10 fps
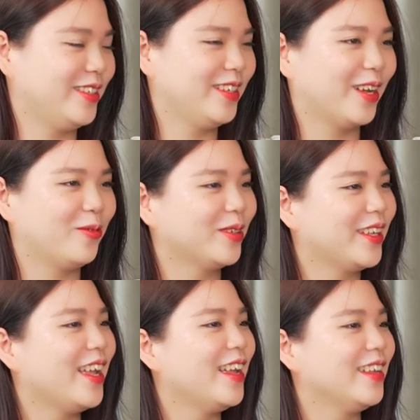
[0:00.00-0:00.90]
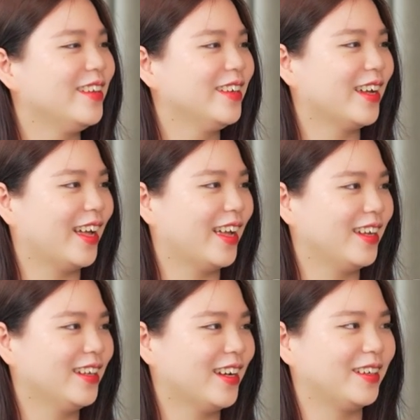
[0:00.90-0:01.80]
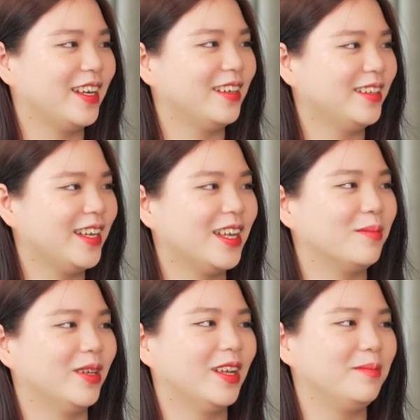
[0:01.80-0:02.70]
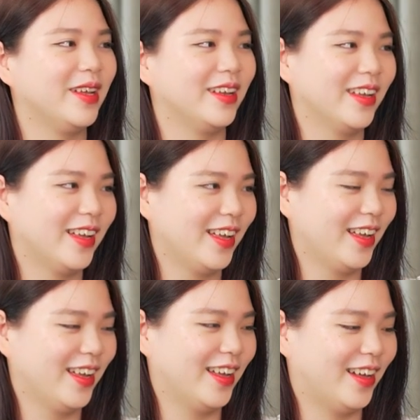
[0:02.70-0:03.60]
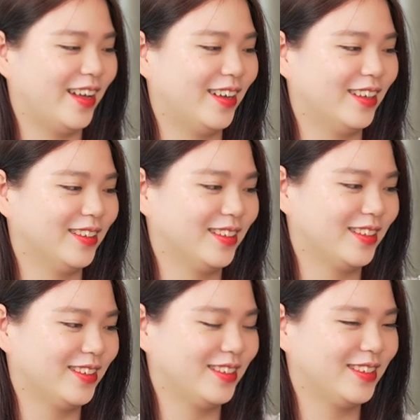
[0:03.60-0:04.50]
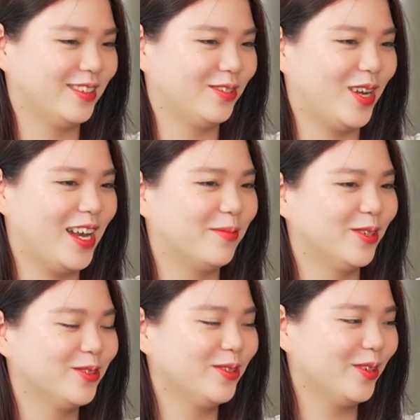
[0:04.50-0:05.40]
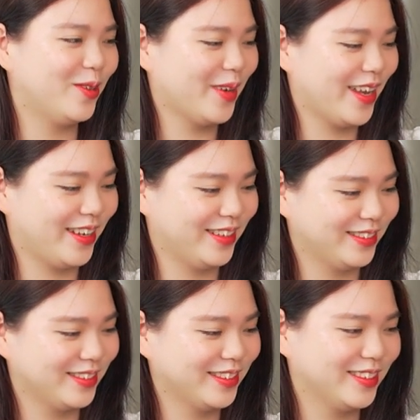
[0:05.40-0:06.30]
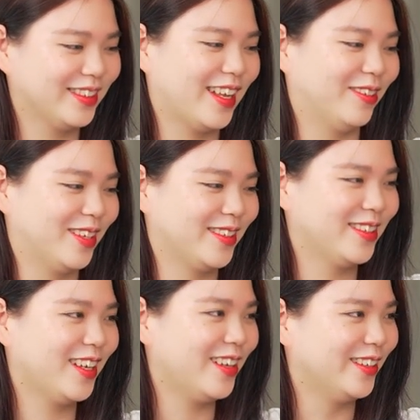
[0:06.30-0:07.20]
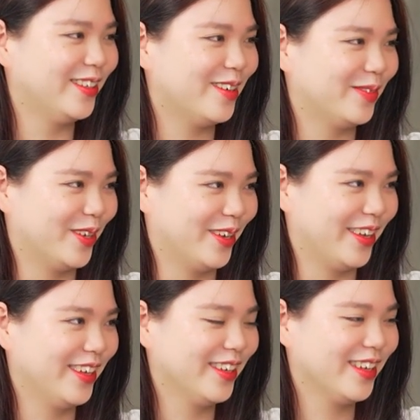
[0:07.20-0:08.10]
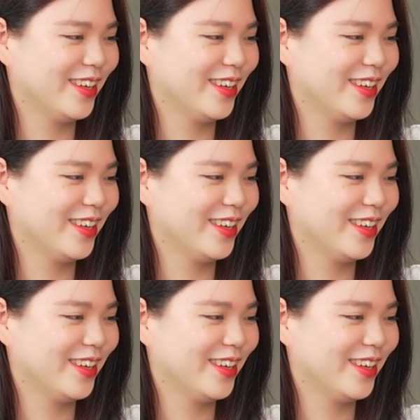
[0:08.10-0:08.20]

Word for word: những cái cuộc thi, những cái khẳng định định hình bản thân mình. À, ngoài lề một chút hôm nay thảo thật sự rất ấn tượng với